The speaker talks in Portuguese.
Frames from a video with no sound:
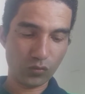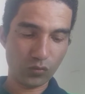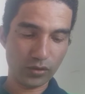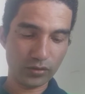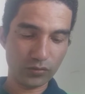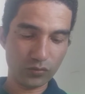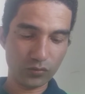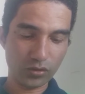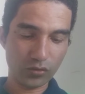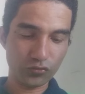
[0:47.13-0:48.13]

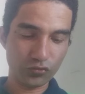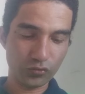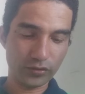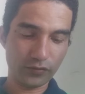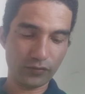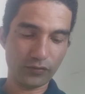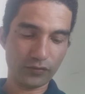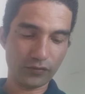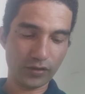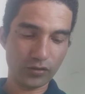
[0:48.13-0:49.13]
quanto ao juízo,
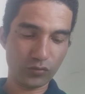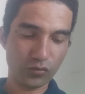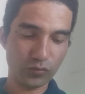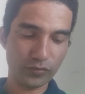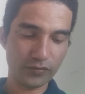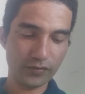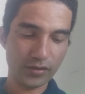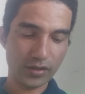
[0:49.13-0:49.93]
sede homens